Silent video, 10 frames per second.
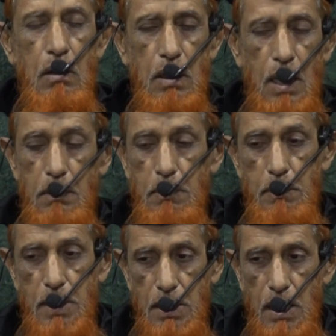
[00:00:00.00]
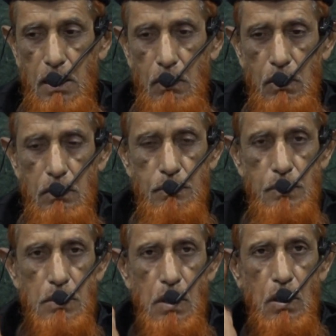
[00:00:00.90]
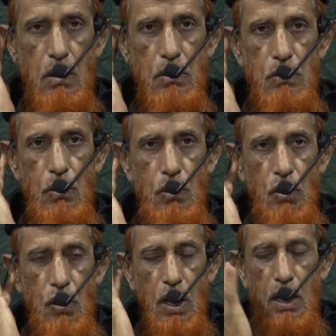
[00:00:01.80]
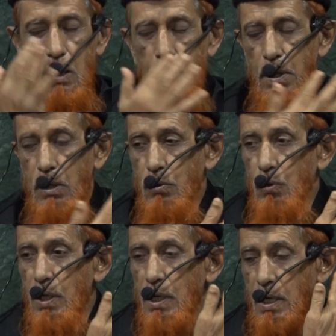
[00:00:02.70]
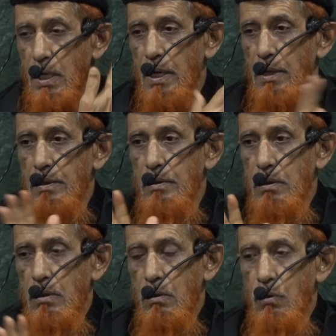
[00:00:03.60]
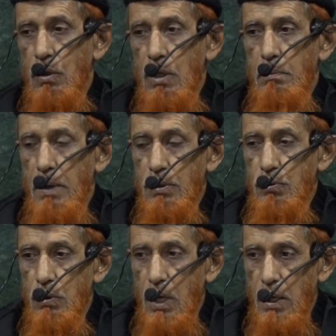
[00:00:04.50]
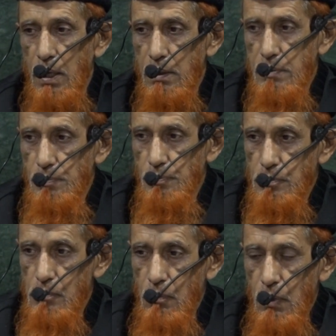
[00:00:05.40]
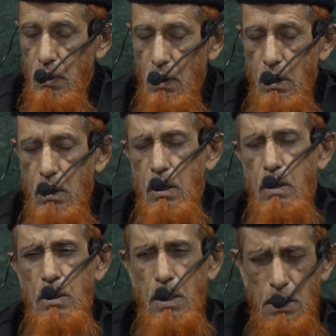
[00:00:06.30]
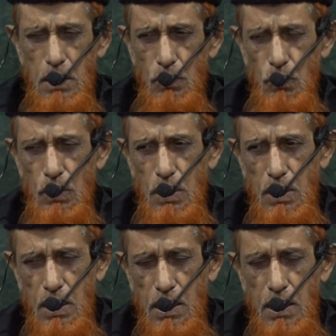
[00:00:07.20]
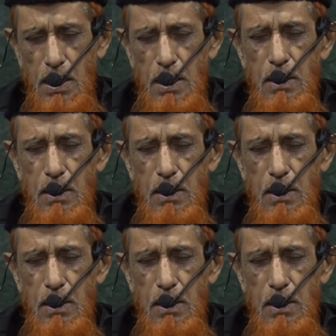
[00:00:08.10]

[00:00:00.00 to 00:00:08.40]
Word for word: कहीं भी मिल जाएगा वो दोनों कानों में रोई रख लिए उनकी बात सुनना नहीं एक दिन दो दिन रखे